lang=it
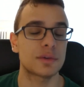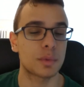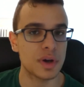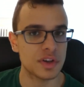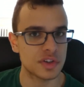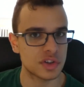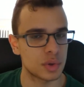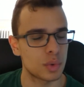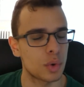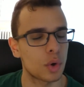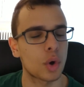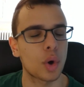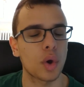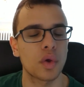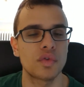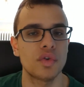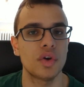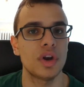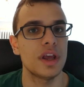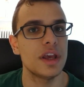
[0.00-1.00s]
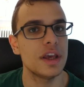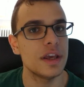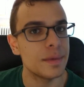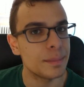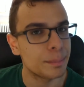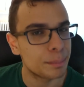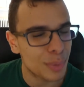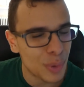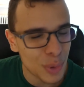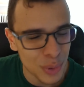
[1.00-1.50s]
questa è un'occasione
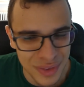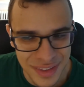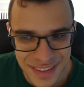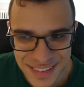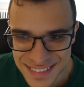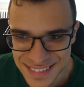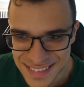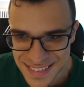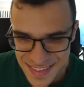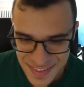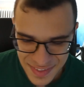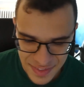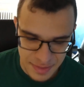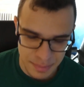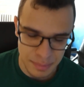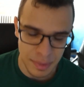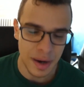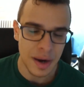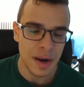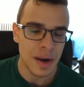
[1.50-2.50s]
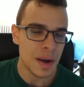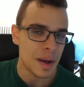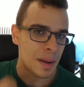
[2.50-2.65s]
importantissima